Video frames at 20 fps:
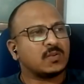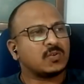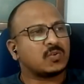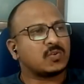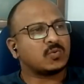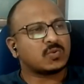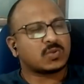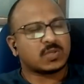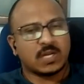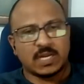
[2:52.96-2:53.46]

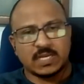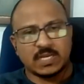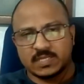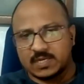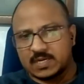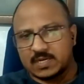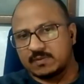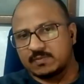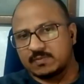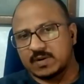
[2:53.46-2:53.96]
दूसरा है
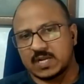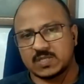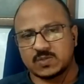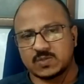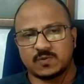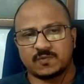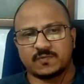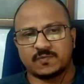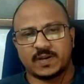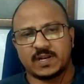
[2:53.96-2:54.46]
श्रीराम
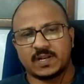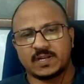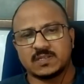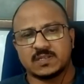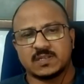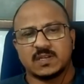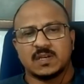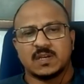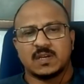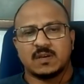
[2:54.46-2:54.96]
ट्रांसपोर्ट
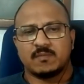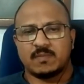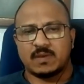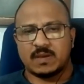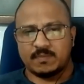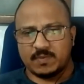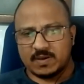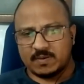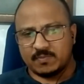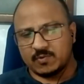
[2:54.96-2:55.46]
फाइनेंस मैं
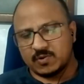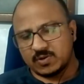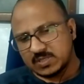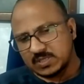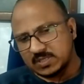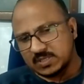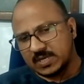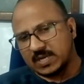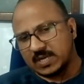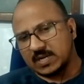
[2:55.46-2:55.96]
अभी आपके
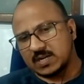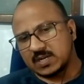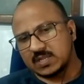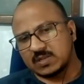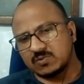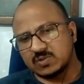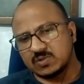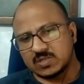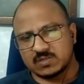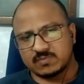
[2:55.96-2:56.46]
साथ शेयर
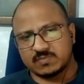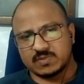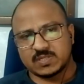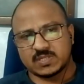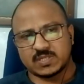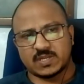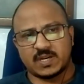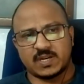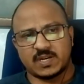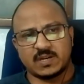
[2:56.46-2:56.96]
करता हूँ जस्टमेंट
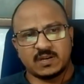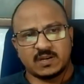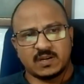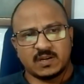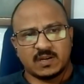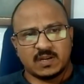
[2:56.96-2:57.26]
स्क्रीन